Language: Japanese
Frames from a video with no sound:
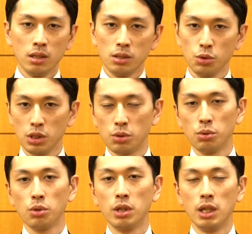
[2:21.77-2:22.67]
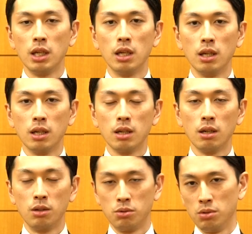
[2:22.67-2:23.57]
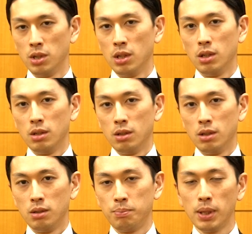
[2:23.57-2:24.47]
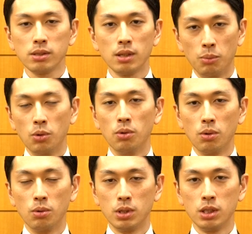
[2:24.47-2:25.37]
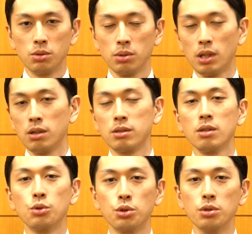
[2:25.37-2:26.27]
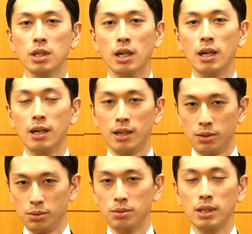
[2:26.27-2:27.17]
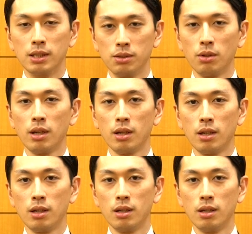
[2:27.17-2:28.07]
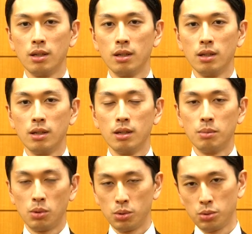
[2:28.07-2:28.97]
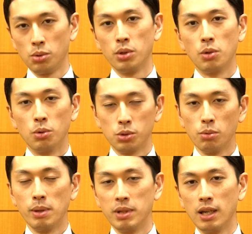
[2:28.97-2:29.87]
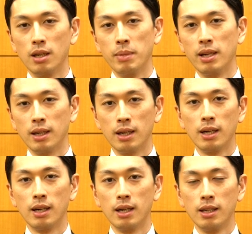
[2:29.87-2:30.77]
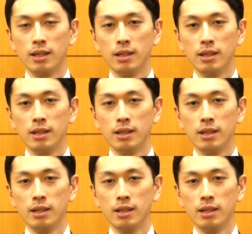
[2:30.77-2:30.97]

そしてその時にあのパスタも非常にたくさんの種類があるそうなんですよね、まあ、細いこうそうめんみたいな麺から